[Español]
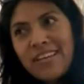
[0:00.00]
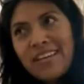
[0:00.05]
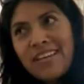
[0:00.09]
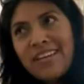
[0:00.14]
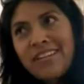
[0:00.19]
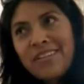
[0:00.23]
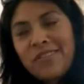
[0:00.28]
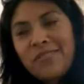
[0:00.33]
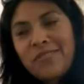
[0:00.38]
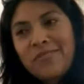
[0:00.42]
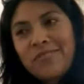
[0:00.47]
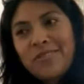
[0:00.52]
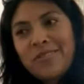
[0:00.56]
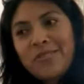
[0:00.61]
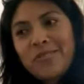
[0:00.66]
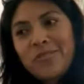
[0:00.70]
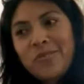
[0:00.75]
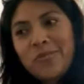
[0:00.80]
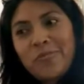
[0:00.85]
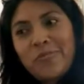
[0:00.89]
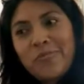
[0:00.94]
Entonces
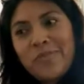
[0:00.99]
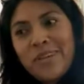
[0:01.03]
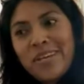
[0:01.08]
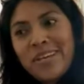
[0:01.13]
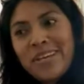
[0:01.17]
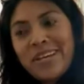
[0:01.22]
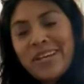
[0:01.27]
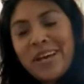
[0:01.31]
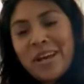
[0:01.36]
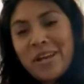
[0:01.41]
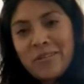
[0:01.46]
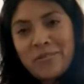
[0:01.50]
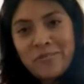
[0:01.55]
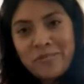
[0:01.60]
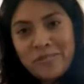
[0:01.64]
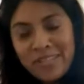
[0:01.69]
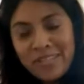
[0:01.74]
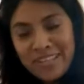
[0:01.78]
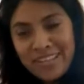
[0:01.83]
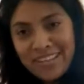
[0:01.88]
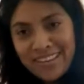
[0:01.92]
yo me
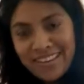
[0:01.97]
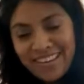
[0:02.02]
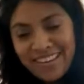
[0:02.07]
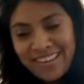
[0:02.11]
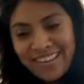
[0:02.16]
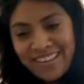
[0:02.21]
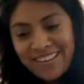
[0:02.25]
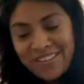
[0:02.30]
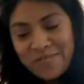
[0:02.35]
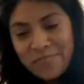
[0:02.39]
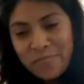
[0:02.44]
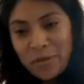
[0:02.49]
arrodillé